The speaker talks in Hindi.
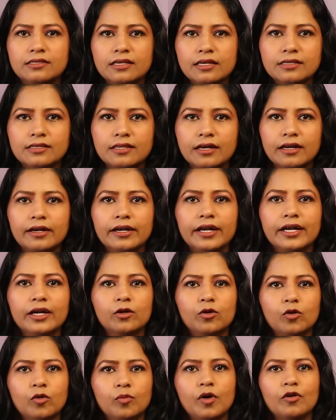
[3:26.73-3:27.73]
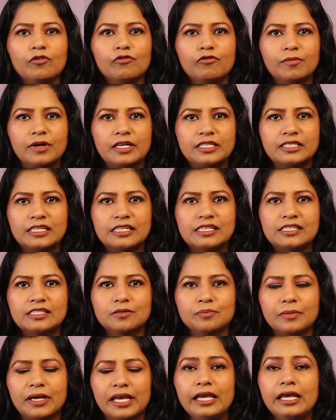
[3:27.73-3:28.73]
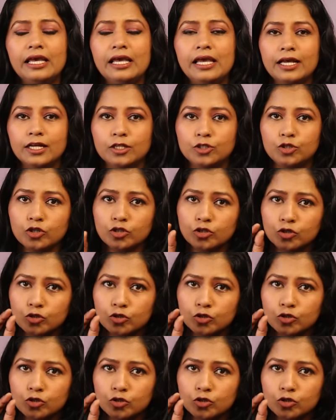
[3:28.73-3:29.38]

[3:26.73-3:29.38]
600 ग्रुप ऑफ मसल्स में जो